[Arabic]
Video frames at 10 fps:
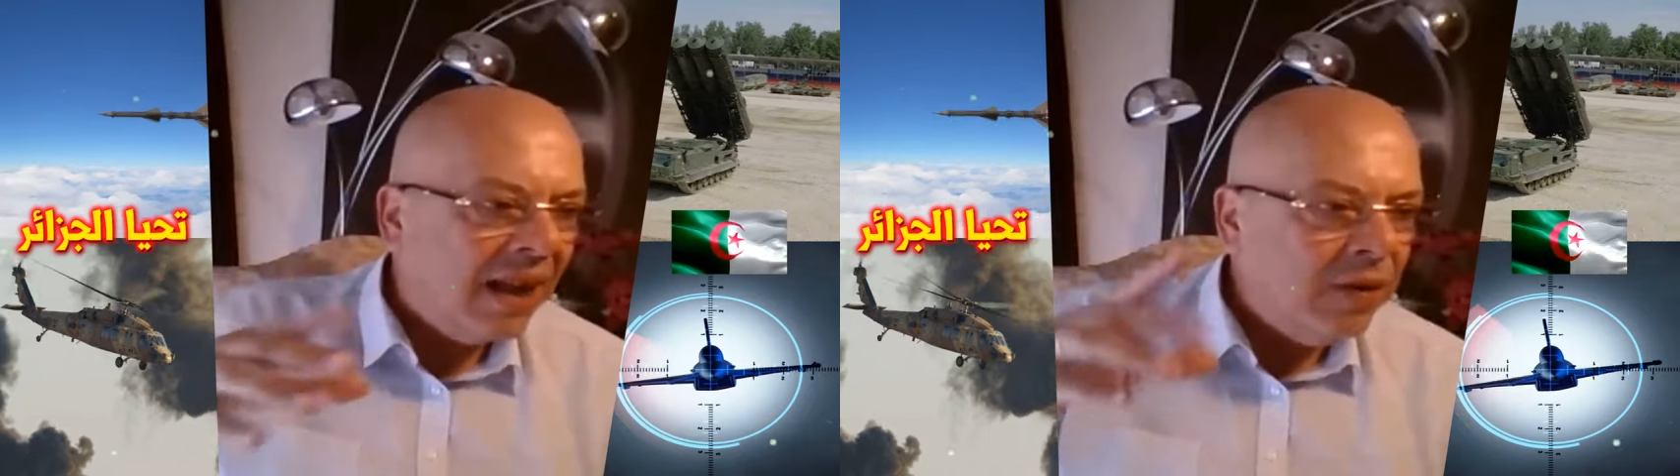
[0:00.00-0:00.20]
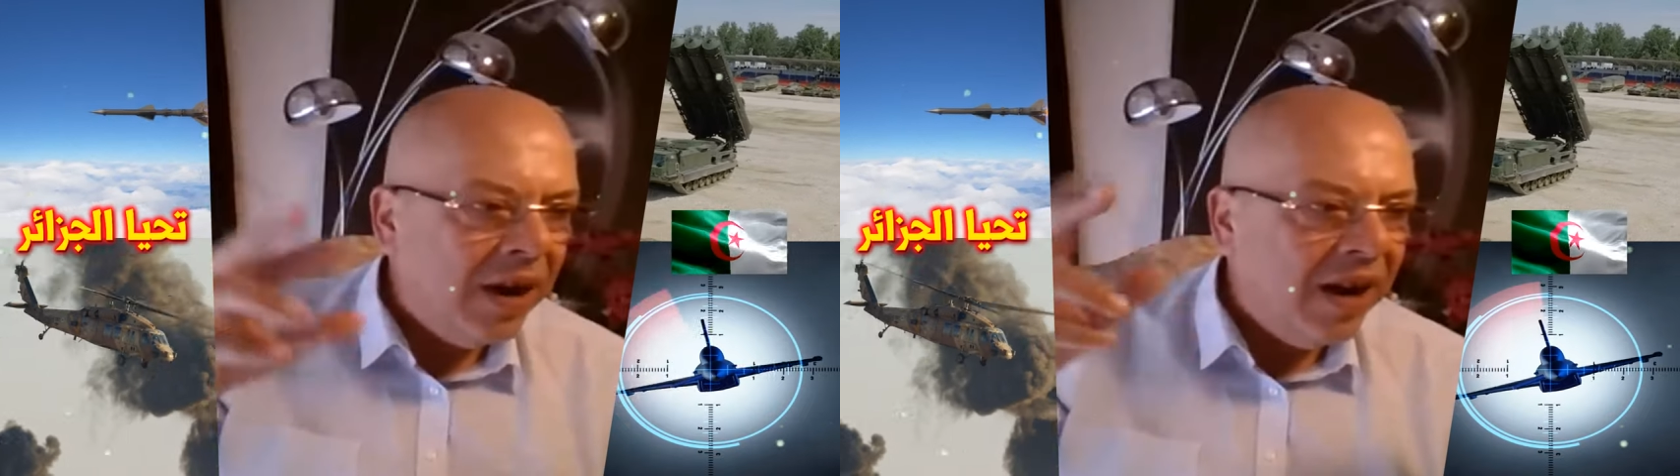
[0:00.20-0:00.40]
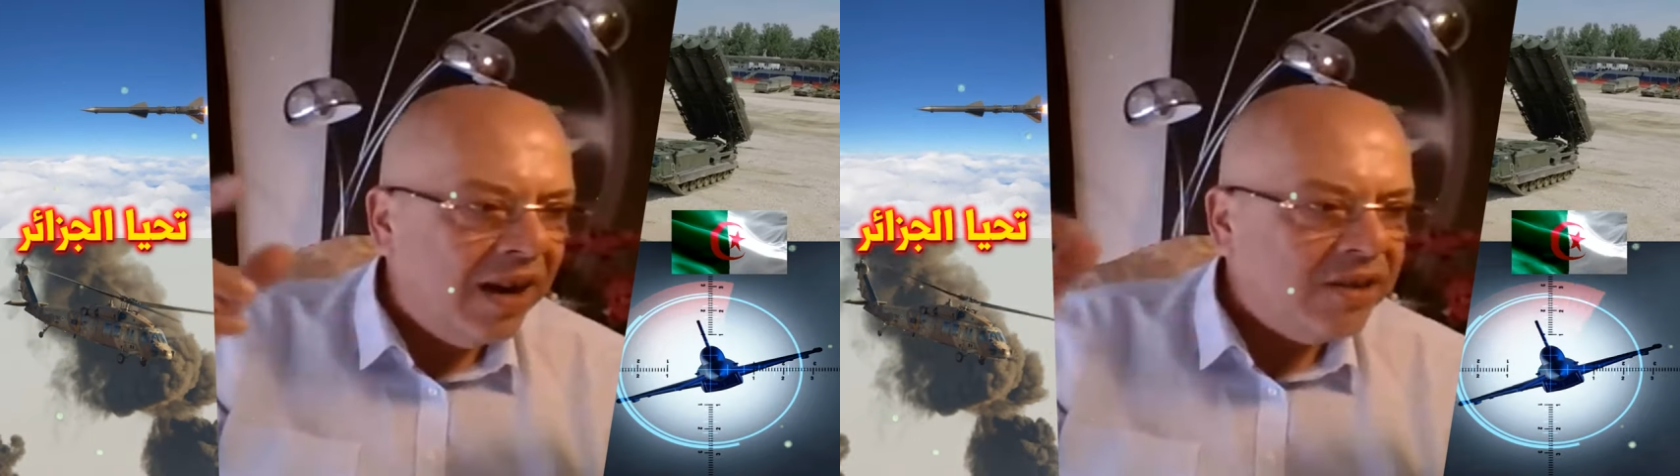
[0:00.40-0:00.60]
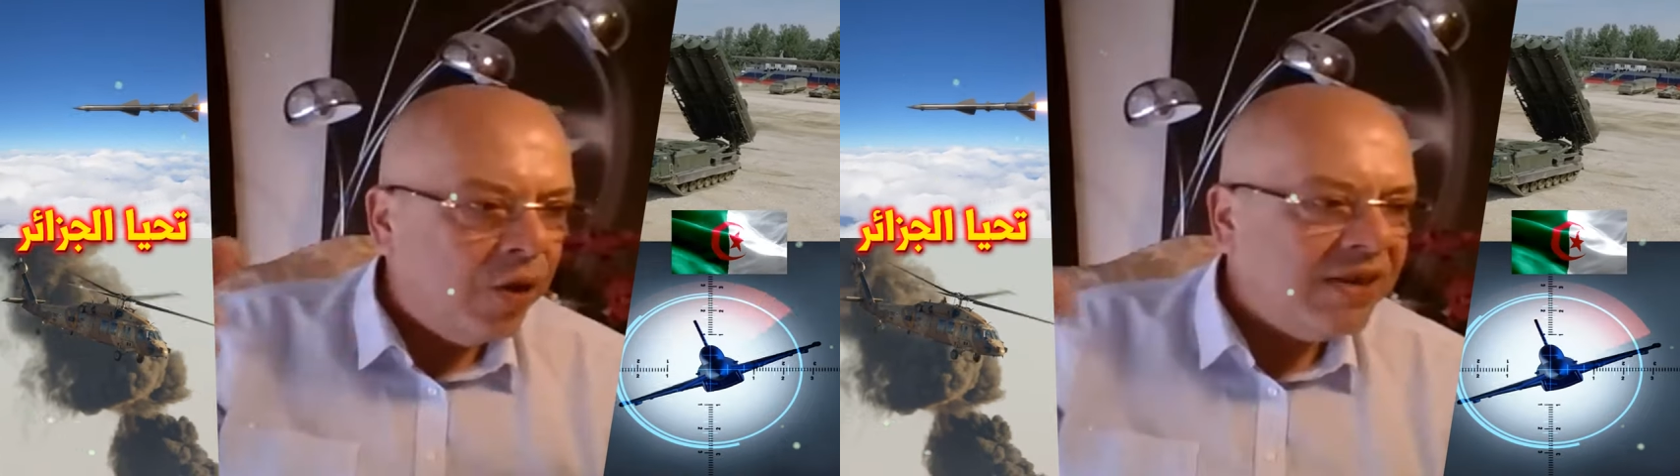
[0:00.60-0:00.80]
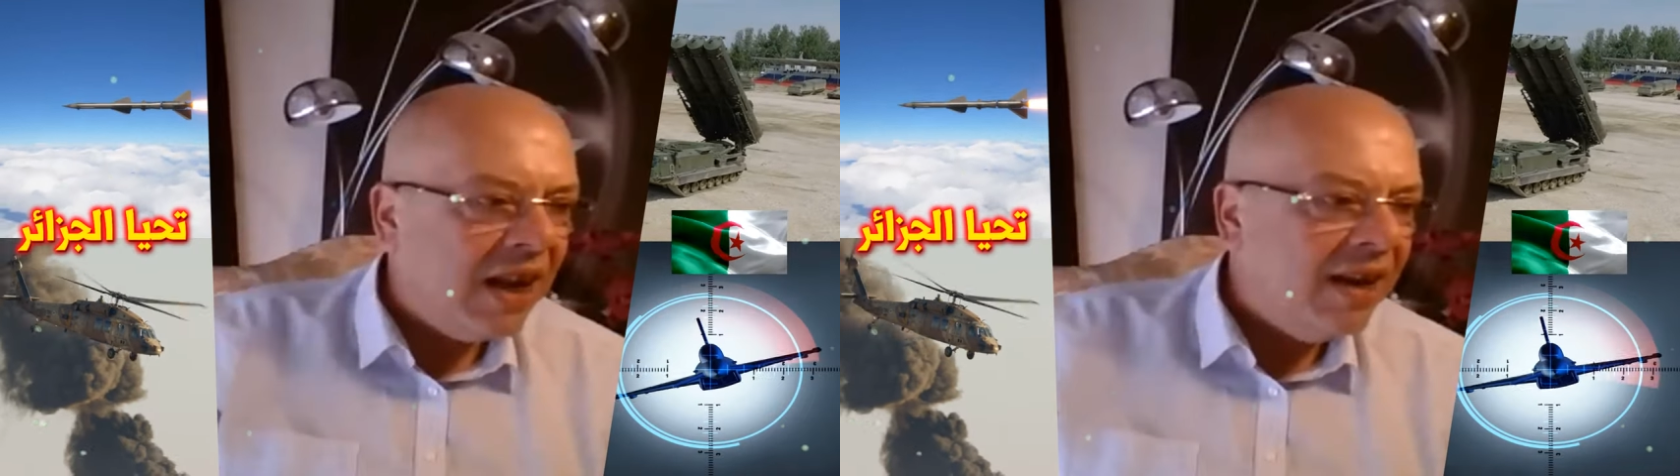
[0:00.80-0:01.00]
هادو هذول
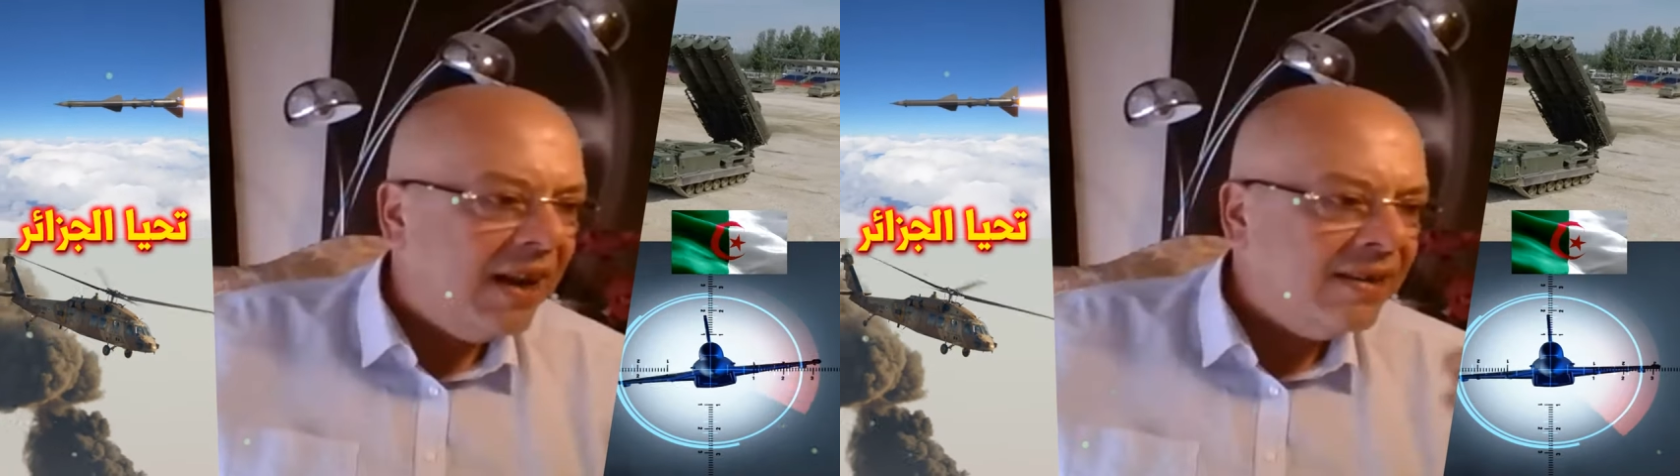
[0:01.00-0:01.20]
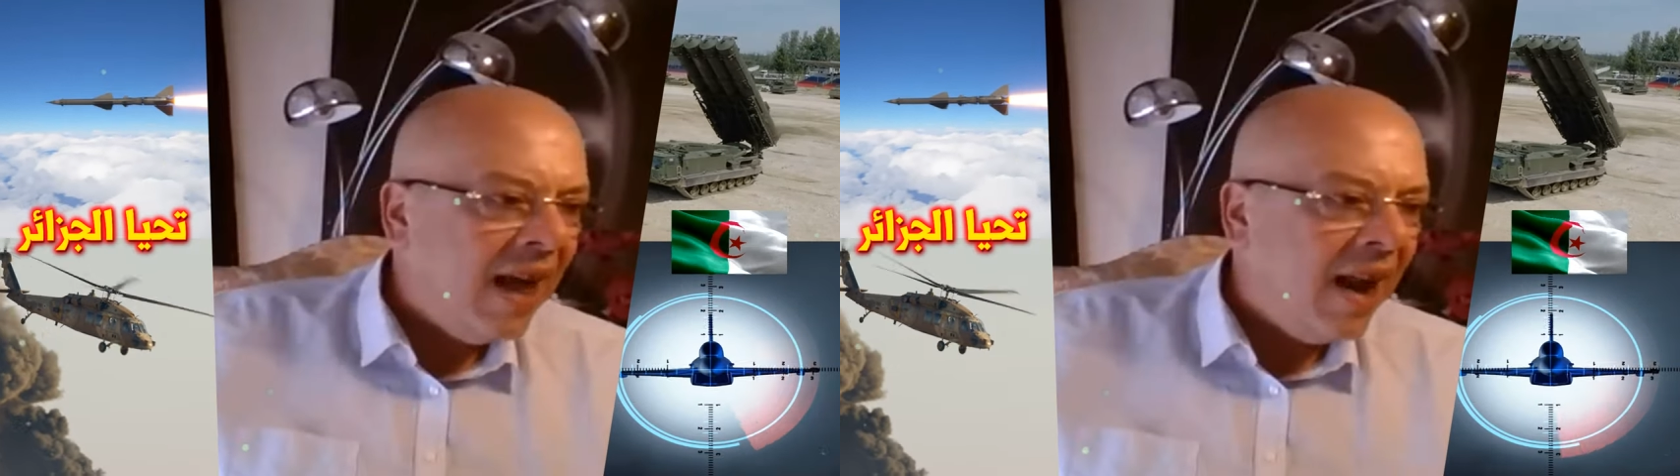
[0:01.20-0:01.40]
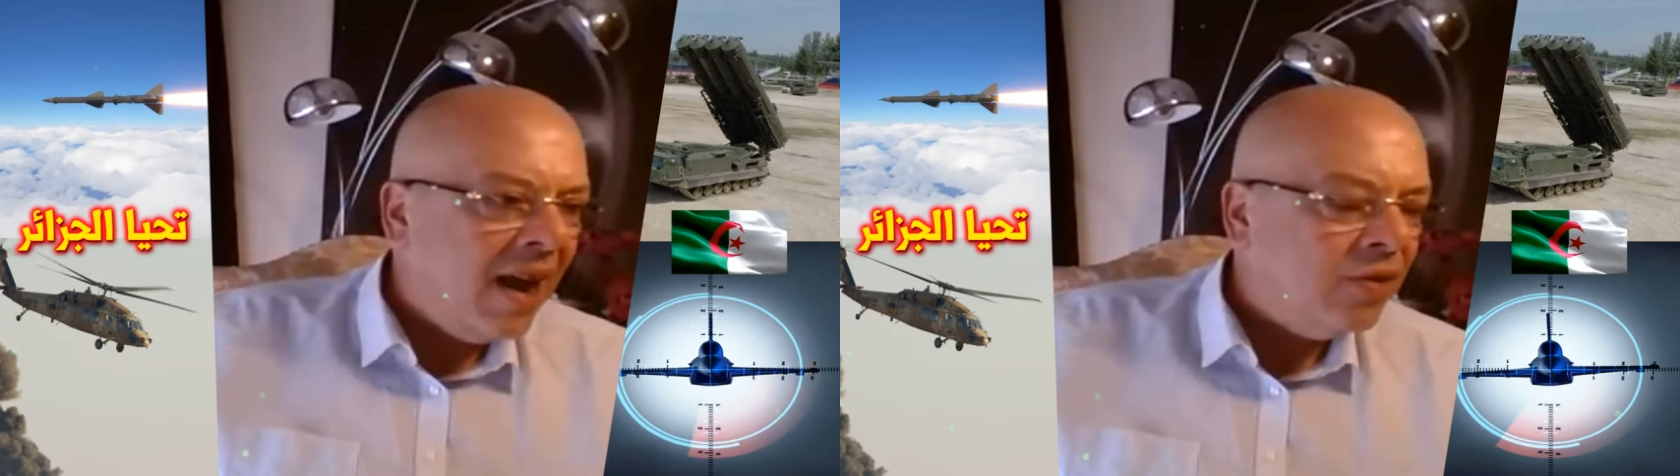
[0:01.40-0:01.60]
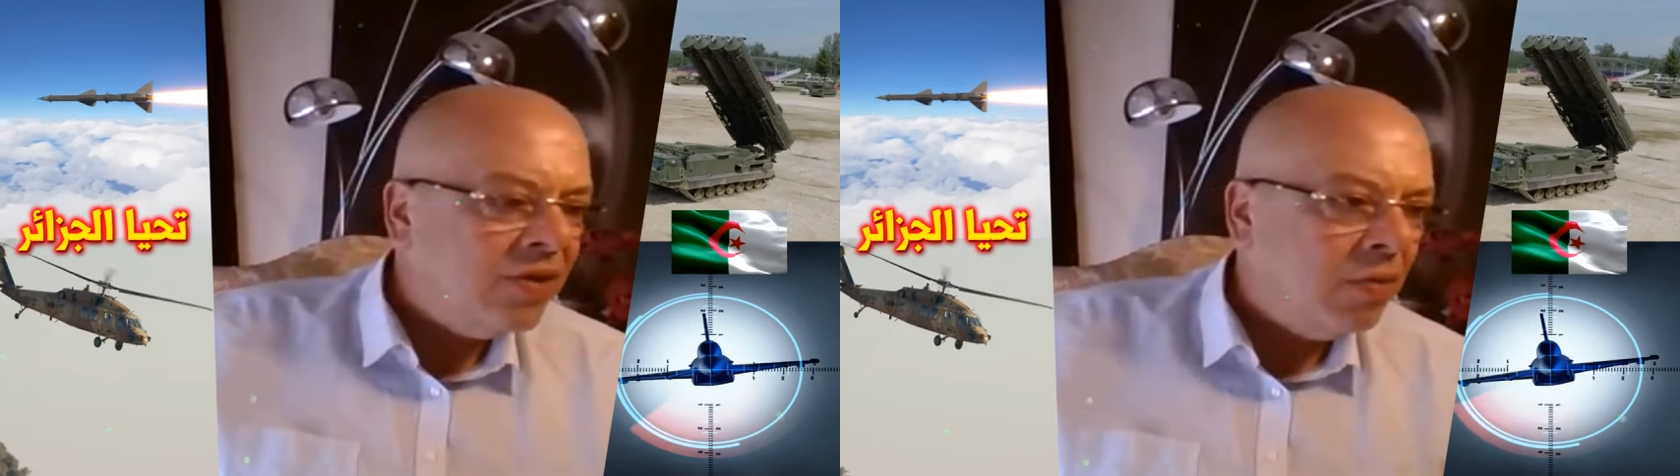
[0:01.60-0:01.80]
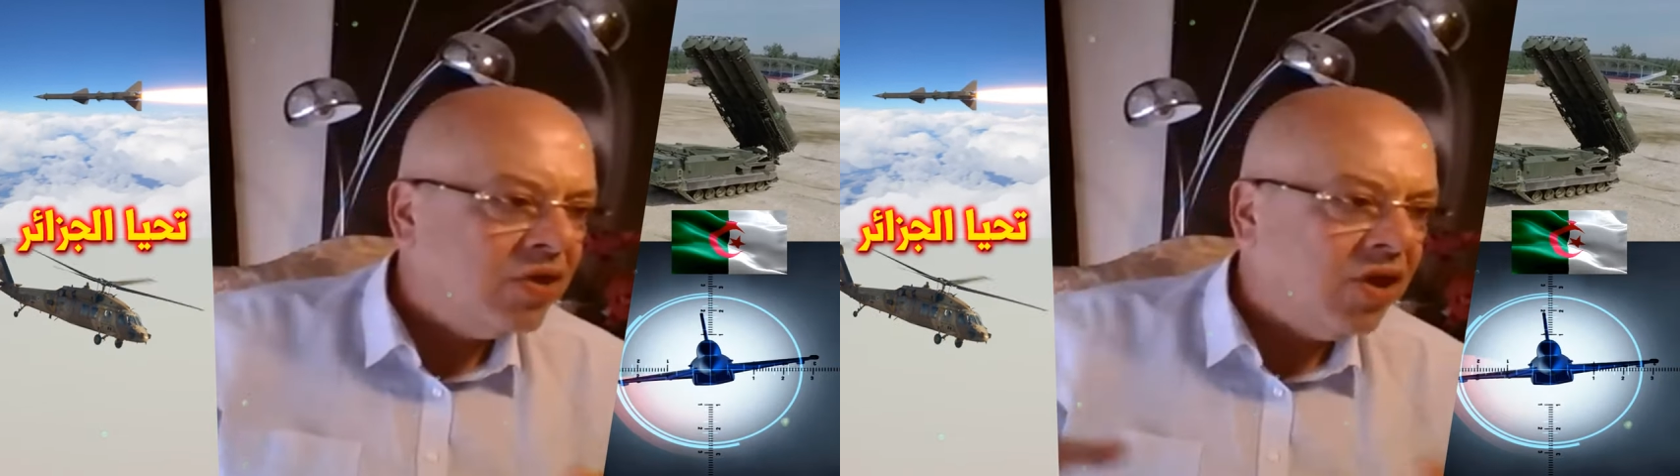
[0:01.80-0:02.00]
التريك تاع القطار هادو
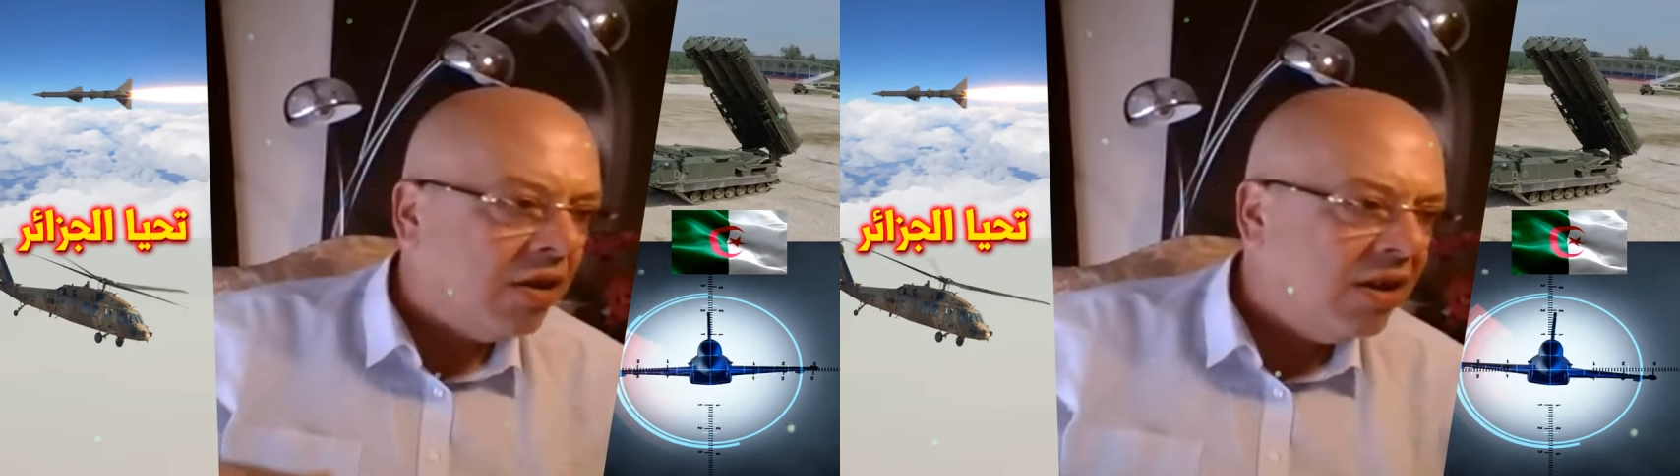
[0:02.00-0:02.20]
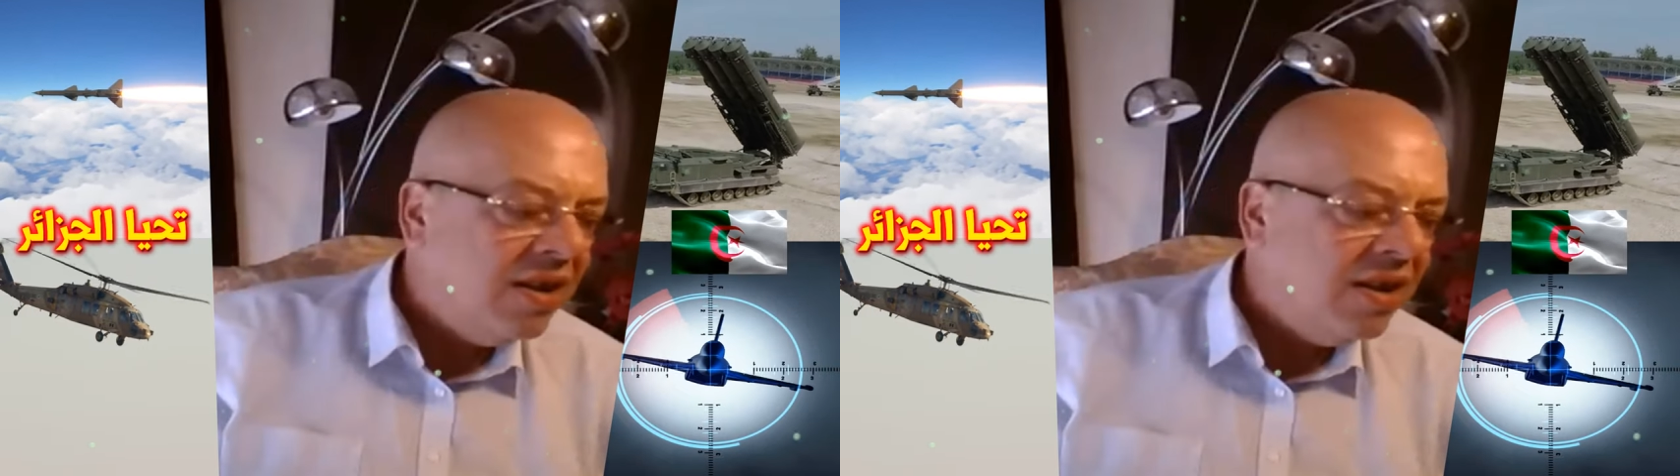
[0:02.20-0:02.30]
تاع ستوك